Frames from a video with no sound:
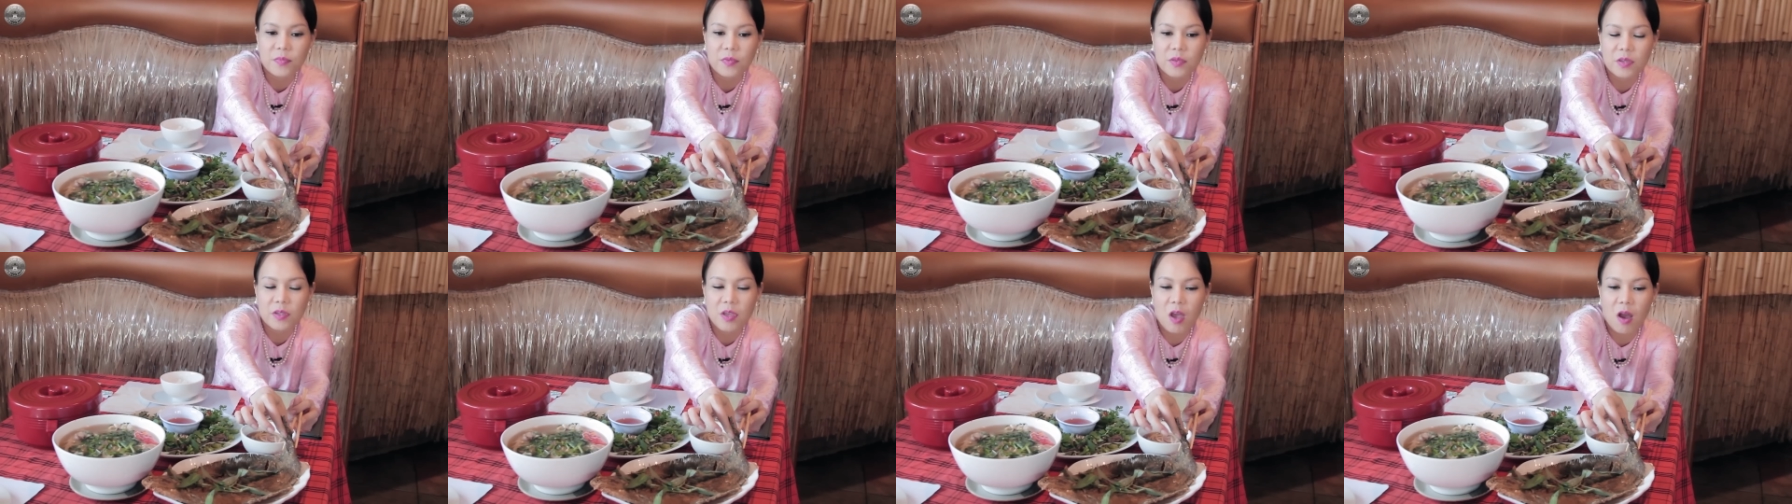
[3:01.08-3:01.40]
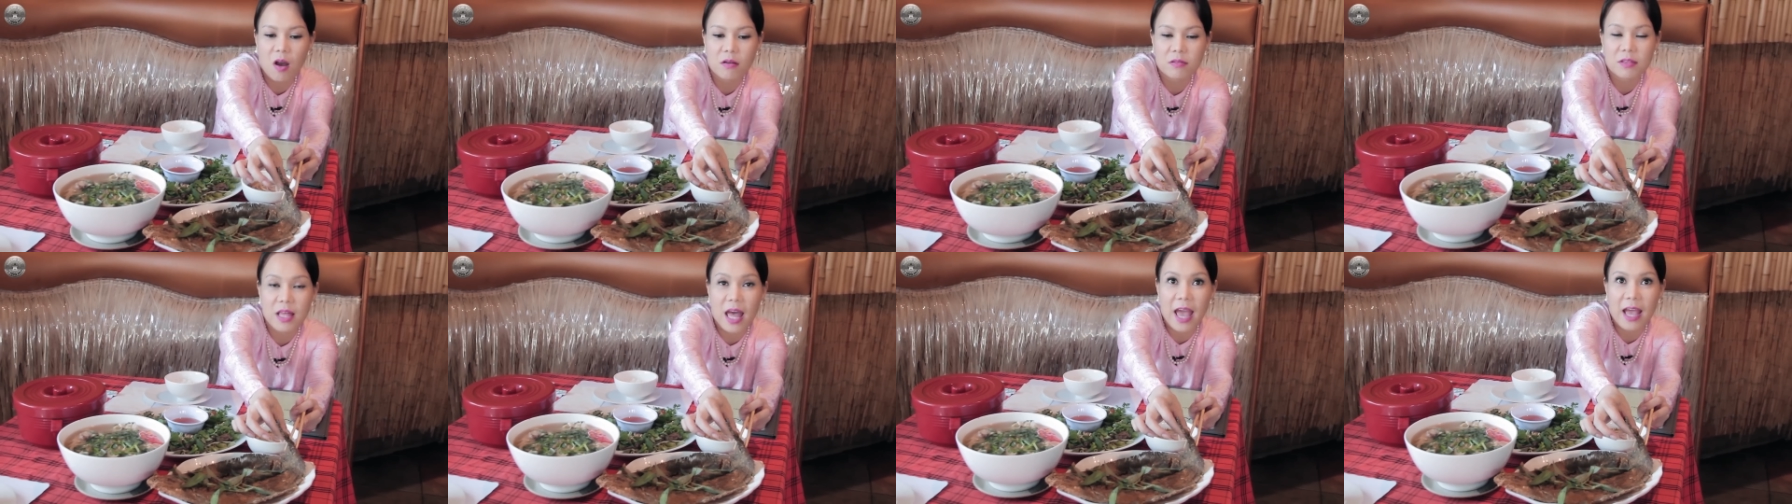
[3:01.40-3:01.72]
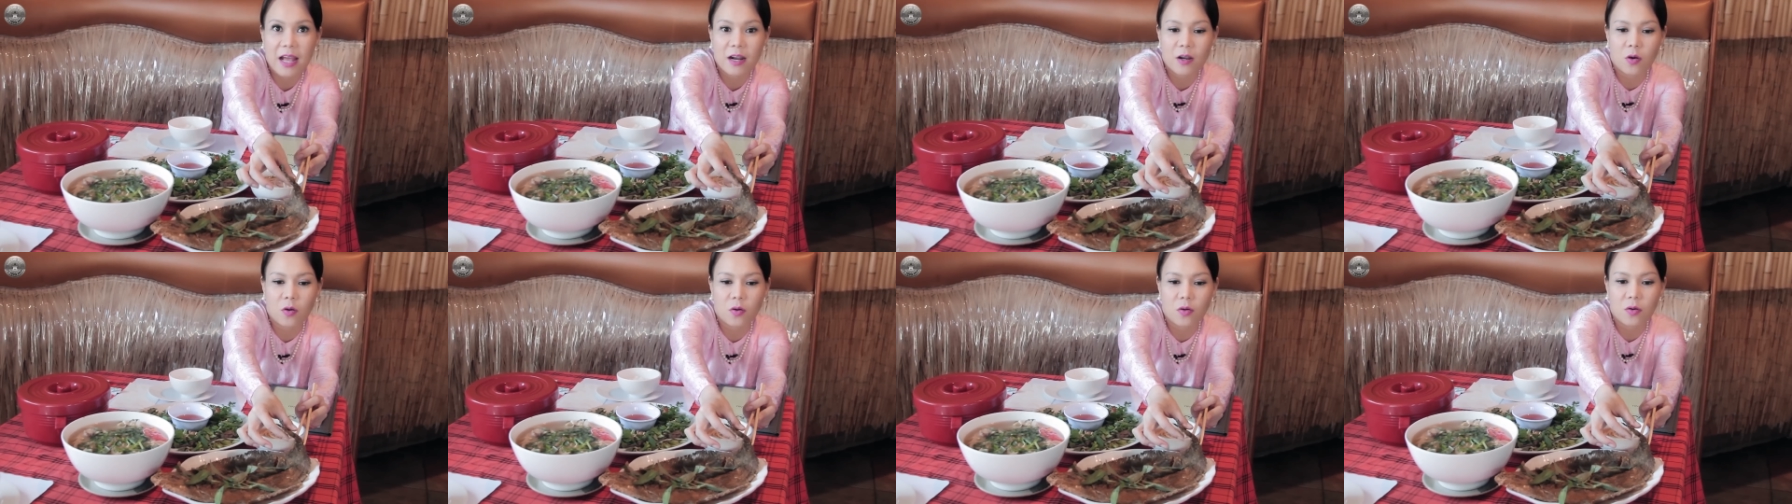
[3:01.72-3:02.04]
Giòn tan
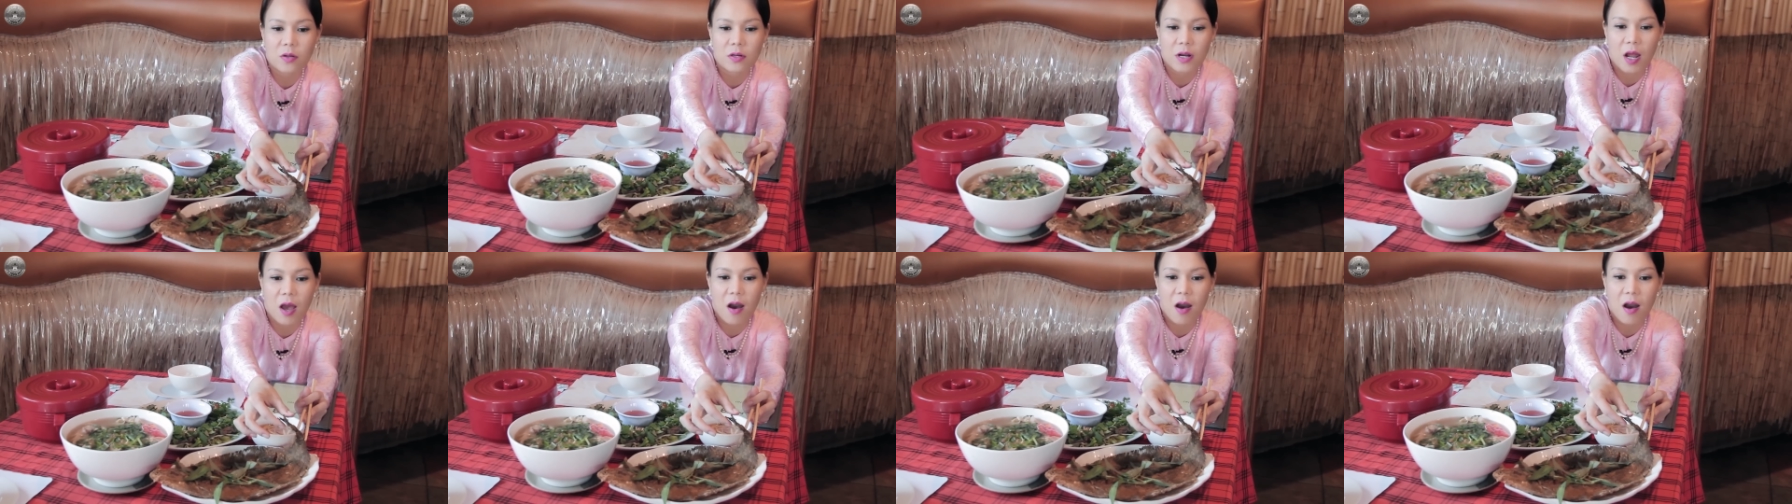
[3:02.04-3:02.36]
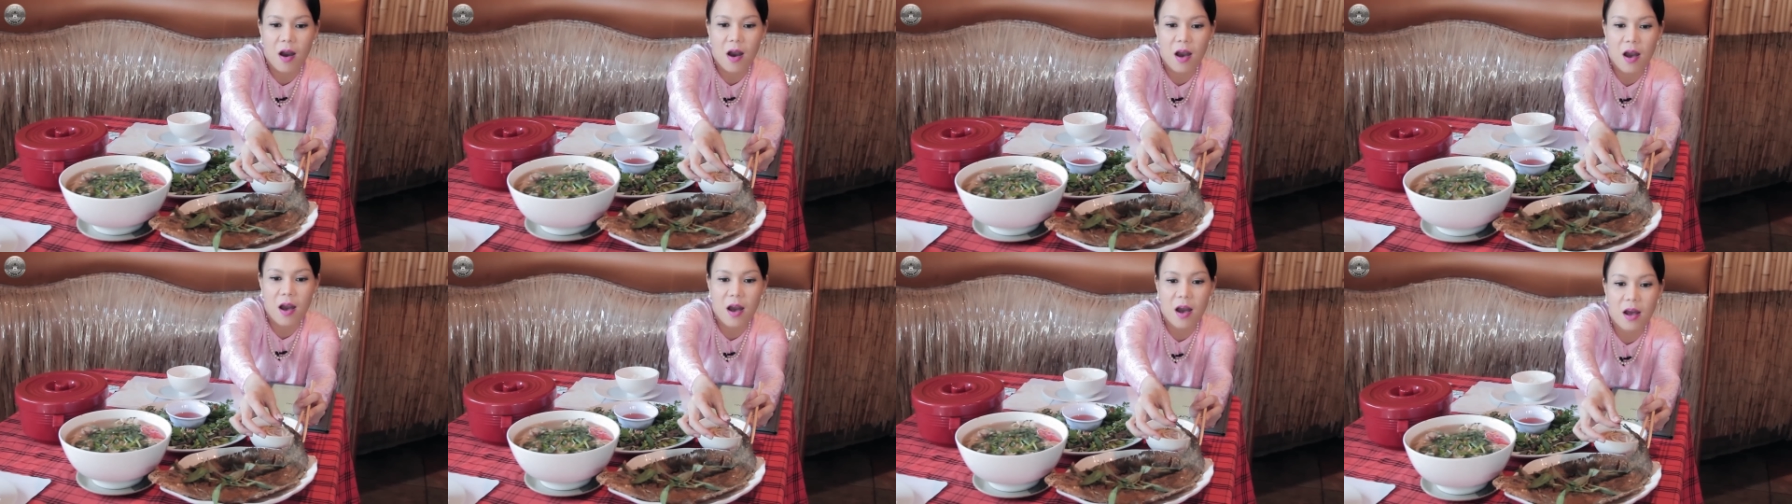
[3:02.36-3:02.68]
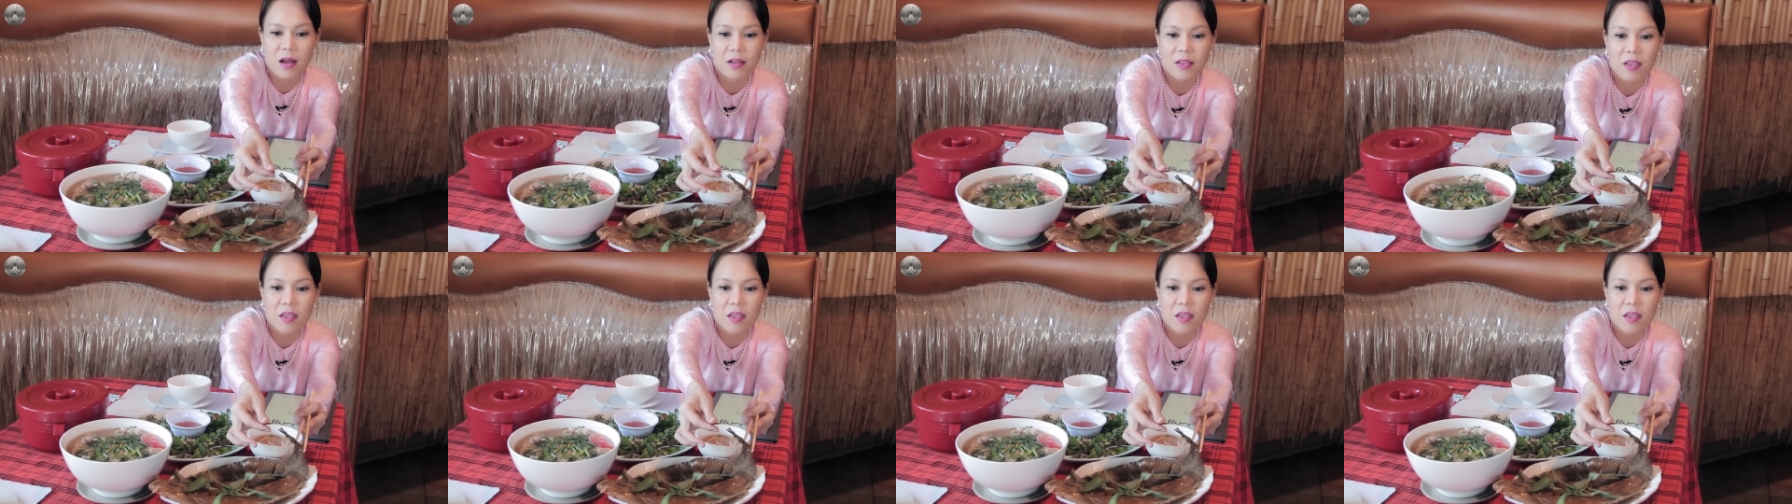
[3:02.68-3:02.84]
luôn, đó,